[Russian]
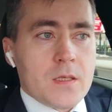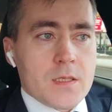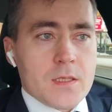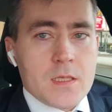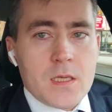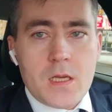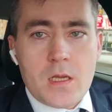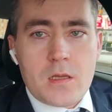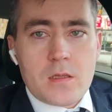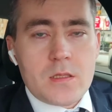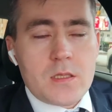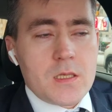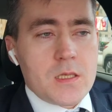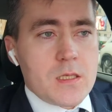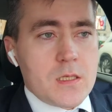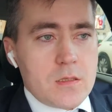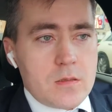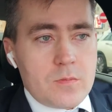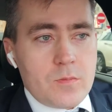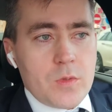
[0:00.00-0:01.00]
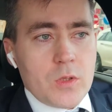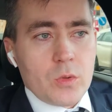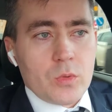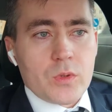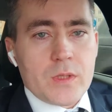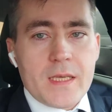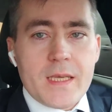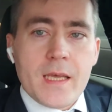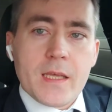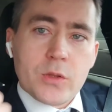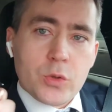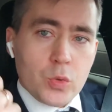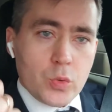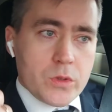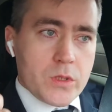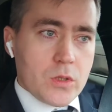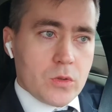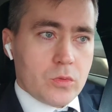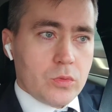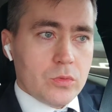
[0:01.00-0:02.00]
За 10 минут и
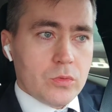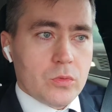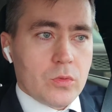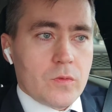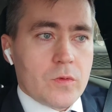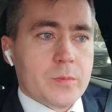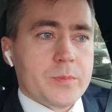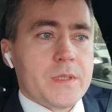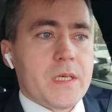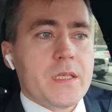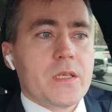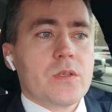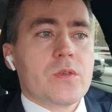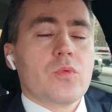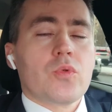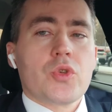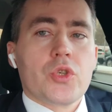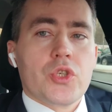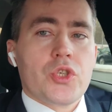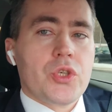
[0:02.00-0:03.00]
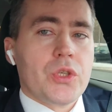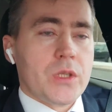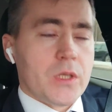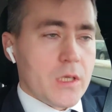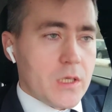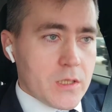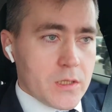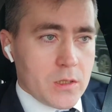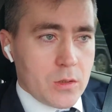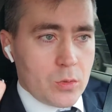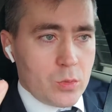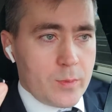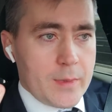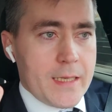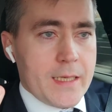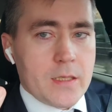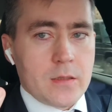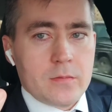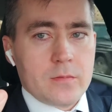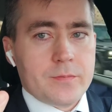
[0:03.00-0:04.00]
одну секунду вы платите уже 400
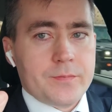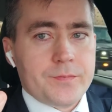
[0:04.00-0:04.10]
рублей.